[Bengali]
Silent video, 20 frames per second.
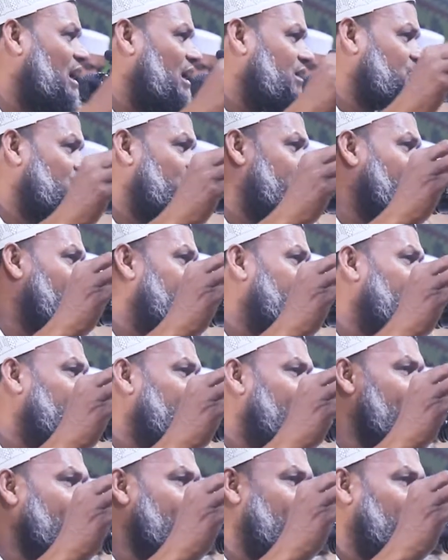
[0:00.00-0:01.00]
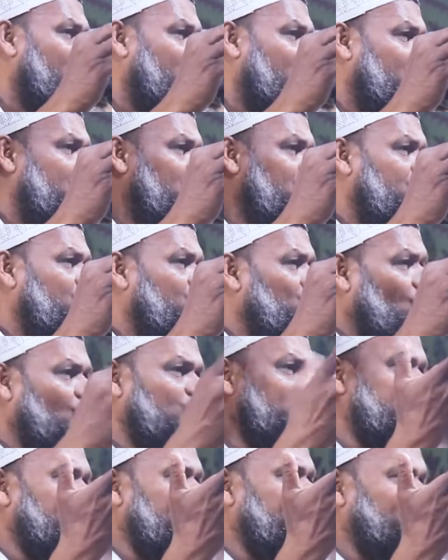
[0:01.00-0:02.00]
আসলে আমি
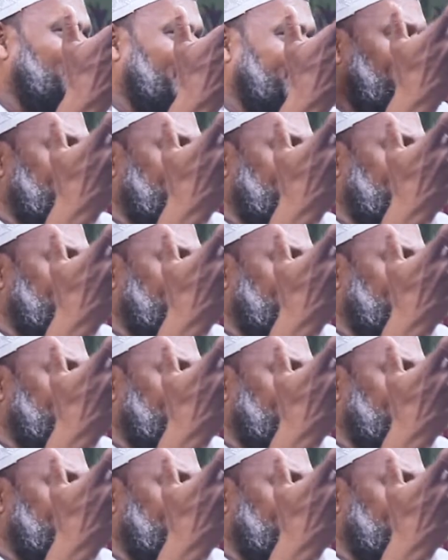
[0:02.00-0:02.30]
ধরতেই পারি